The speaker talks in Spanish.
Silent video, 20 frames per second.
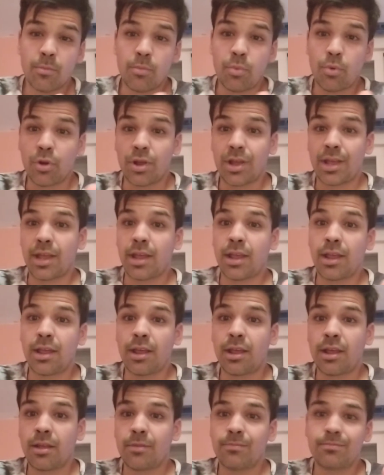
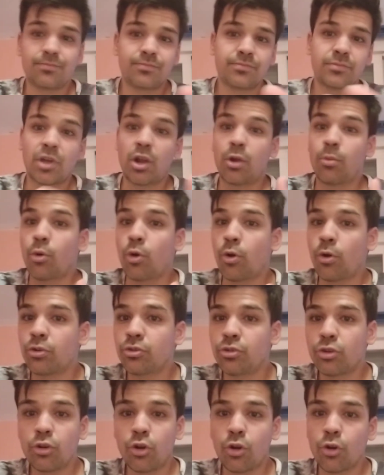porque a lo mejor
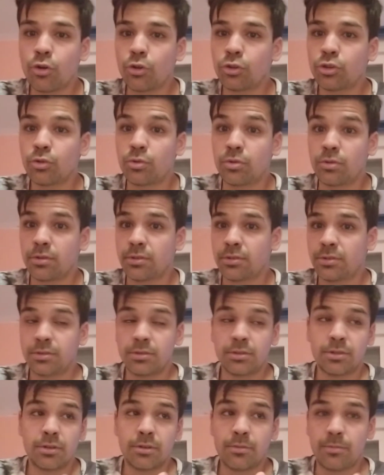yo no lo noto,
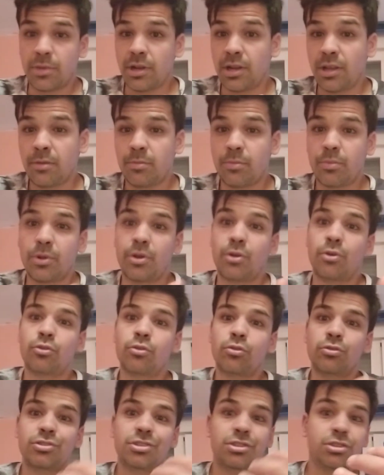¿vale?
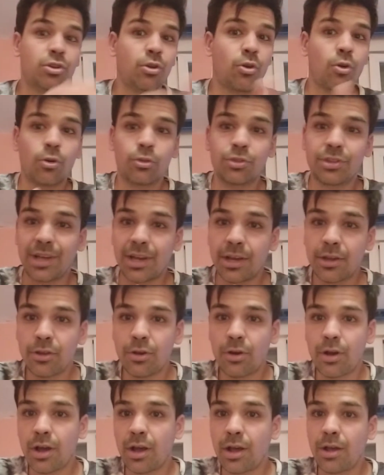Pero si se lo
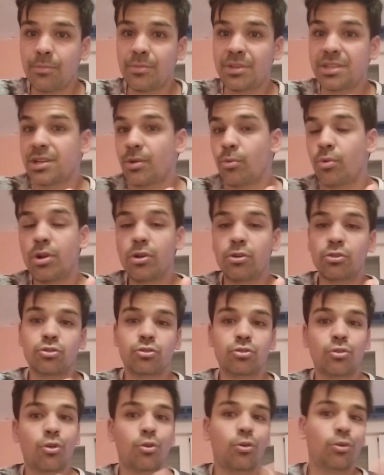contagio a mis abuelos
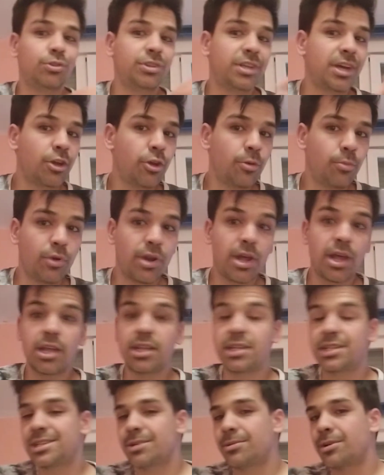o lo contagio por
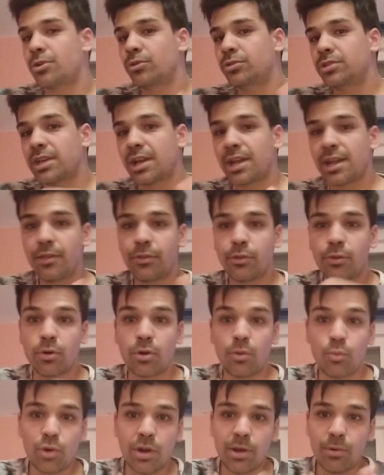ahí y se va contagiando
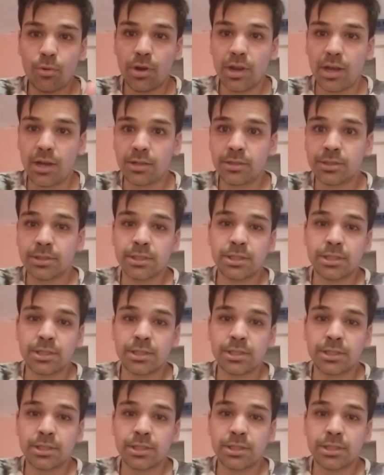como una bola,